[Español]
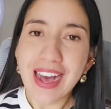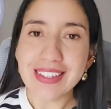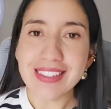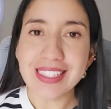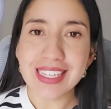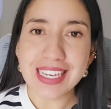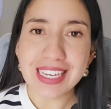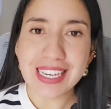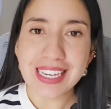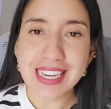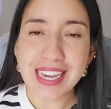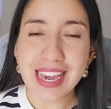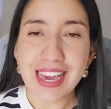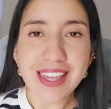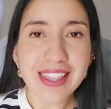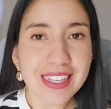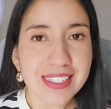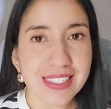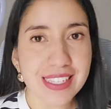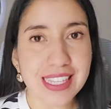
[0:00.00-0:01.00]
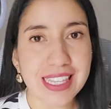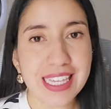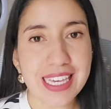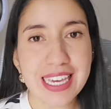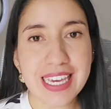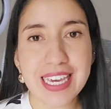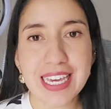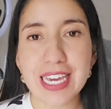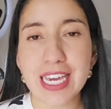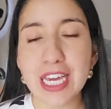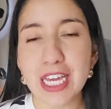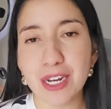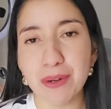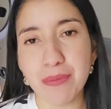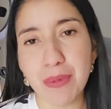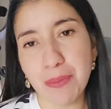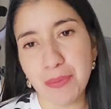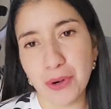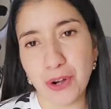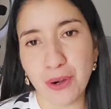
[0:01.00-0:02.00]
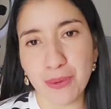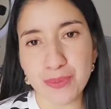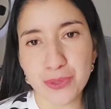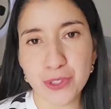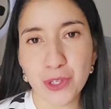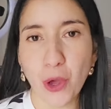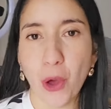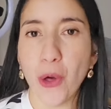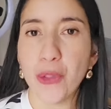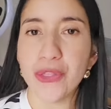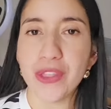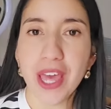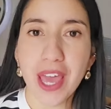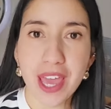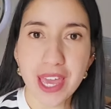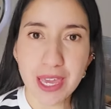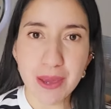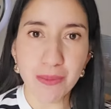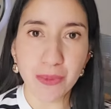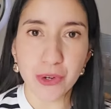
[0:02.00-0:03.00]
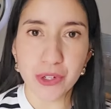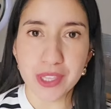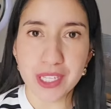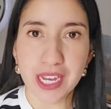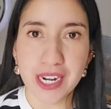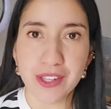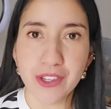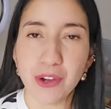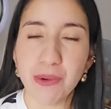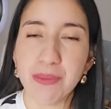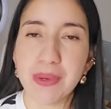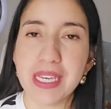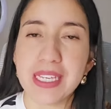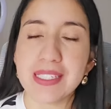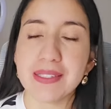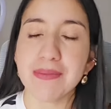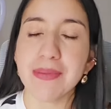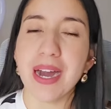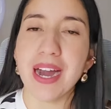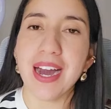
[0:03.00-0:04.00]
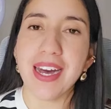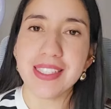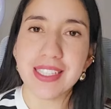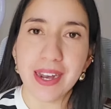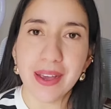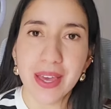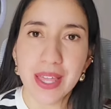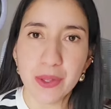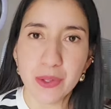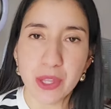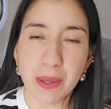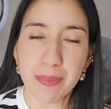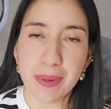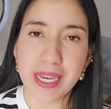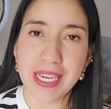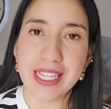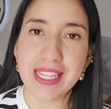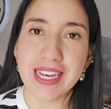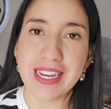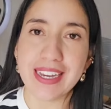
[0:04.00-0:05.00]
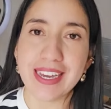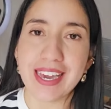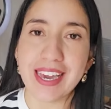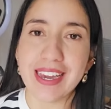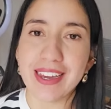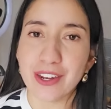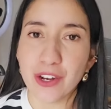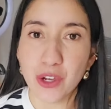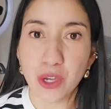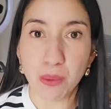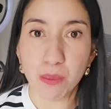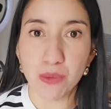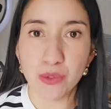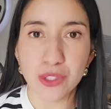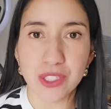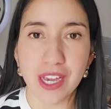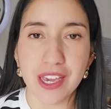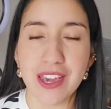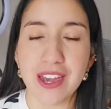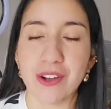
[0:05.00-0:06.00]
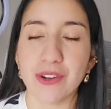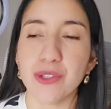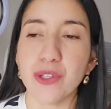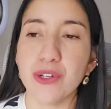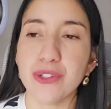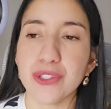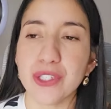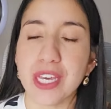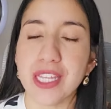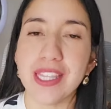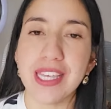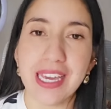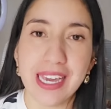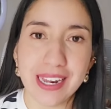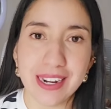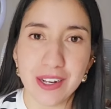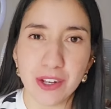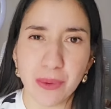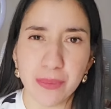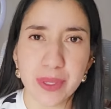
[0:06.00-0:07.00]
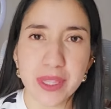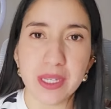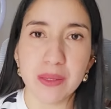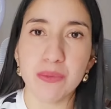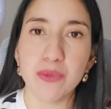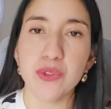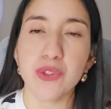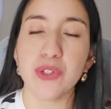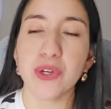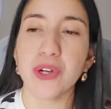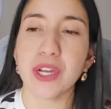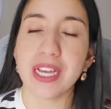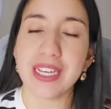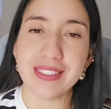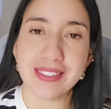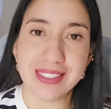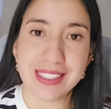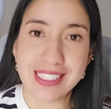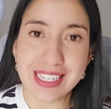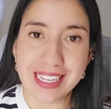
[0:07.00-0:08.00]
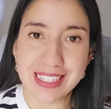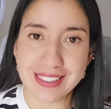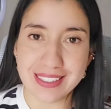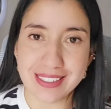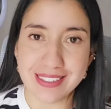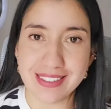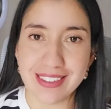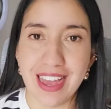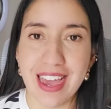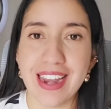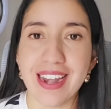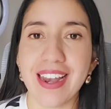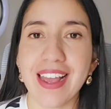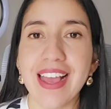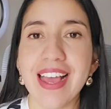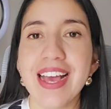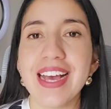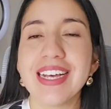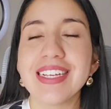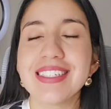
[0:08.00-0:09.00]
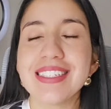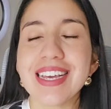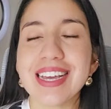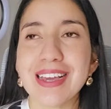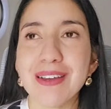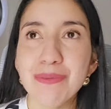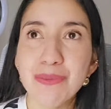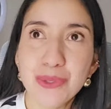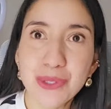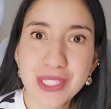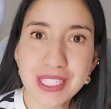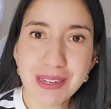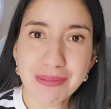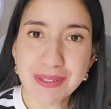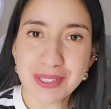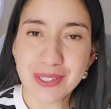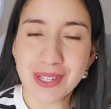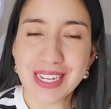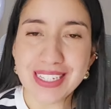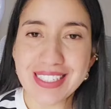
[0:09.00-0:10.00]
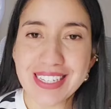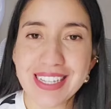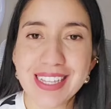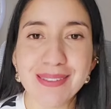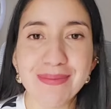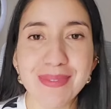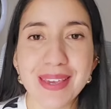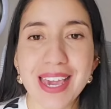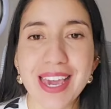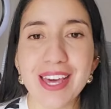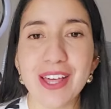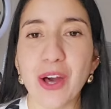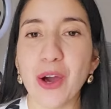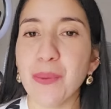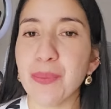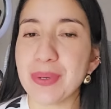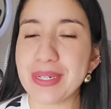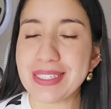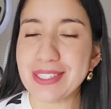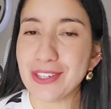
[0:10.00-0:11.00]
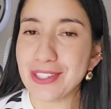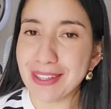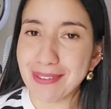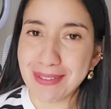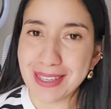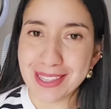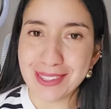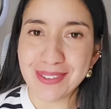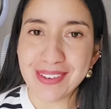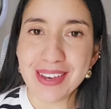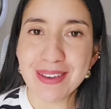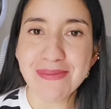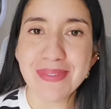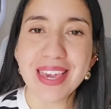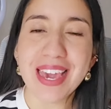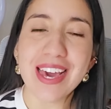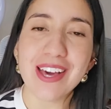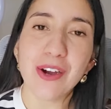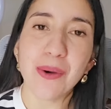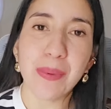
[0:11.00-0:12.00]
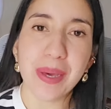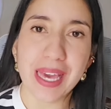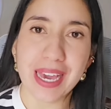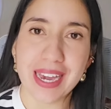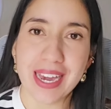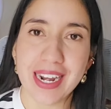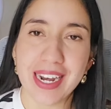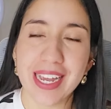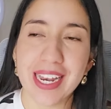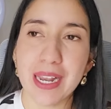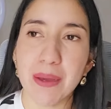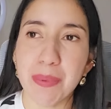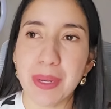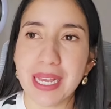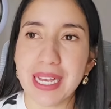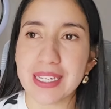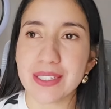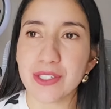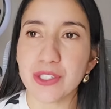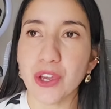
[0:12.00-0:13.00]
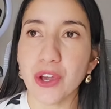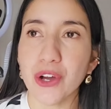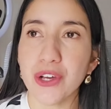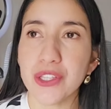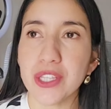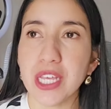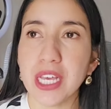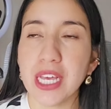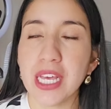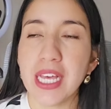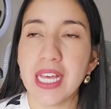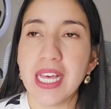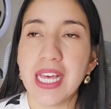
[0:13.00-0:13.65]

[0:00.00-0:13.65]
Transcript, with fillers: Así que decidí irme por la opción de importar yo misma a través de una página que creo que muchas ya conocen y que recomiendan mucho, que es Yes Style. Sé que muchas personas tienen miedo, pues yo también tuve miedo, me descargué la aplicación